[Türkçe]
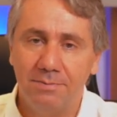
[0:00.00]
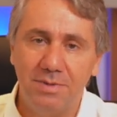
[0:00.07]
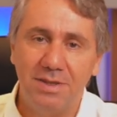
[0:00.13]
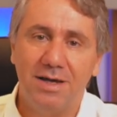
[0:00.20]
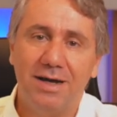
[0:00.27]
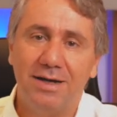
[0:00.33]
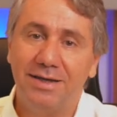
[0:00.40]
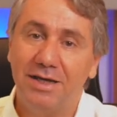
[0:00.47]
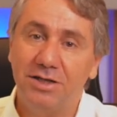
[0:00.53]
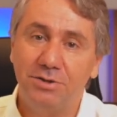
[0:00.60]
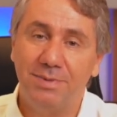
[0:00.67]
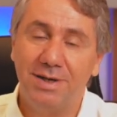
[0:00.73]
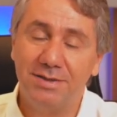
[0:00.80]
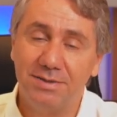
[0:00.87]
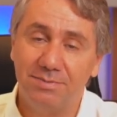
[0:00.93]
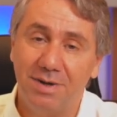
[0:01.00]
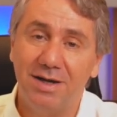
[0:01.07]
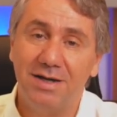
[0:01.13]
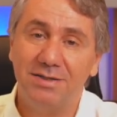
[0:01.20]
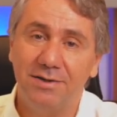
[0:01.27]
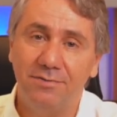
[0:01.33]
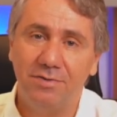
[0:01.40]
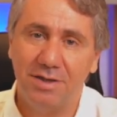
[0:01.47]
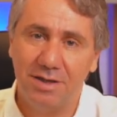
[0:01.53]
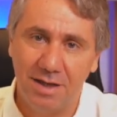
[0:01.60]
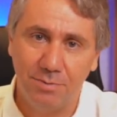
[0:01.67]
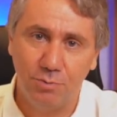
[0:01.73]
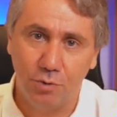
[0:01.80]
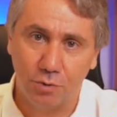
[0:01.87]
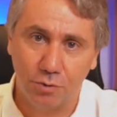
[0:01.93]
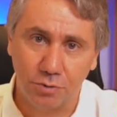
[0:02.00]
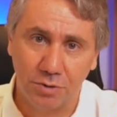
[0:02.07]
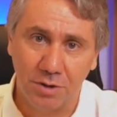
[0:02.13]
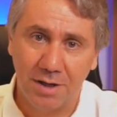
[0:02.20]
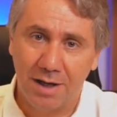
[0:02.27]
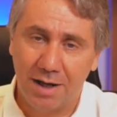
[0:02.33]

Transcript: bir daha geçmez maalesef diyemiyorum görüyoruz.